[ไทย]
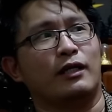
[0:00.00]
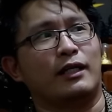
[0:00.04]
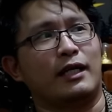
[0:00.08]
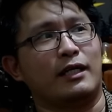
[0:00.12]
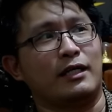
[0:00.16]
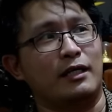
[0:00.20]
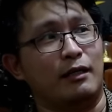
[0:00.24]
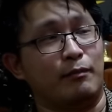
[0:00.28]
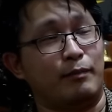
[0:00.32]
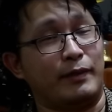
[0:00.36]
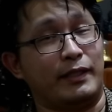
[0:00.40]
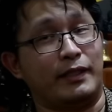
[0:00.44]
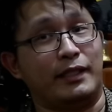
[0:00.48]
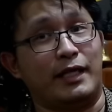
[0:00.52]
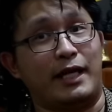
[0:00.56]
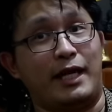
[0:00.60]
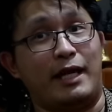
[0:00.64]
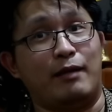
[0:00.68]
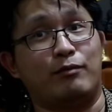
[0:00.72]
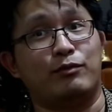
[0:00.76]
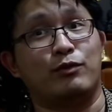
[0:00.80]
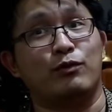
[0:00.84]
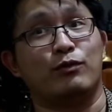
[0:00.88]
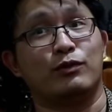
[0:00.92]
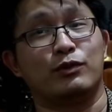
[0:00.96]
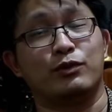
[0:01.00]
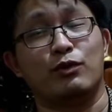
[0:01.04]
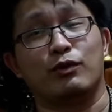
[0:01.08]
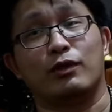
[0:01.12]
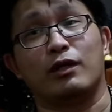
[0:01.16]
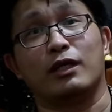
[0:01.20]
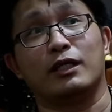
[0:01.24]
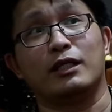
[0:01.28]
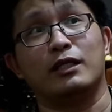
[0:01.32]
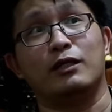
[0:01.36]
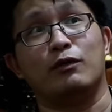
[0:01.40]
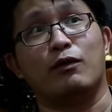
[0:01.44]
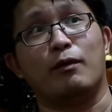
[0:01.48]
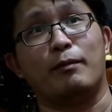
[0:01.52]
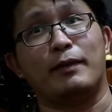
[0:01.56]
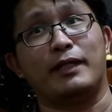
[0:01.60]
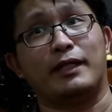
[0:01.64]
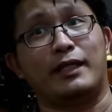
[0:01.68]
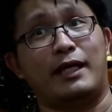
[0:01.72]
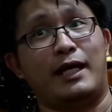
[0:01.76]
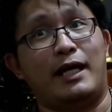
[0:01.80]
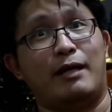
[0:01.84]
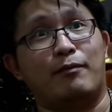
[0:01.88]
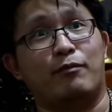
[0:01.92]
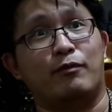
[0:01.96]
ถ้าเกิดเป็นเทพสูงสุดก็ถือว่าเป็
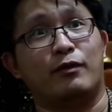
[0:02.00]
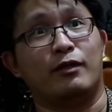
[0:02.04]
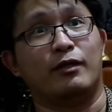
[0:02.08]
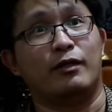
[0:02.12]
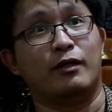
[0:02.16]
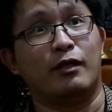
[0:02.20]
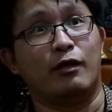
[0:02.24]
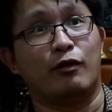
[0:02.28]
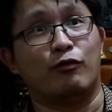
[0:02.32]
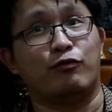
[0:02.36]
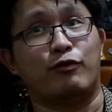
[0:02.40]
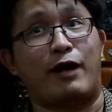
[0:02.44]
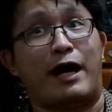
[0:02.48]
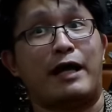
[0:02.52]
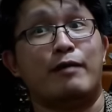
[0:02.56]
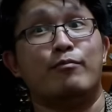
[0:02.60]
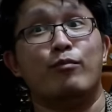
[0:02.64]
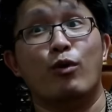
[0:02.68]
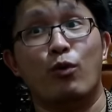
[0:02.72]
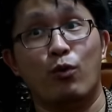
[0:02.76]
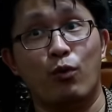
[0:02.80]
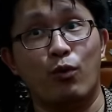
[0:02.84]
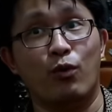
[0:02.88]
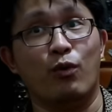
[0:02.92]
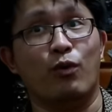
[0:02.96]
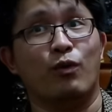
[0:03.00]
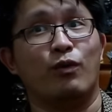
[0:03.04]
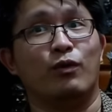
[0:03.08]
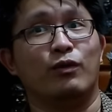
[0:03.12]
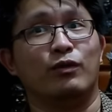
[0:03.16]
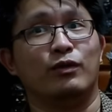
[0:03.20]
นเทพฝ่ายบู๊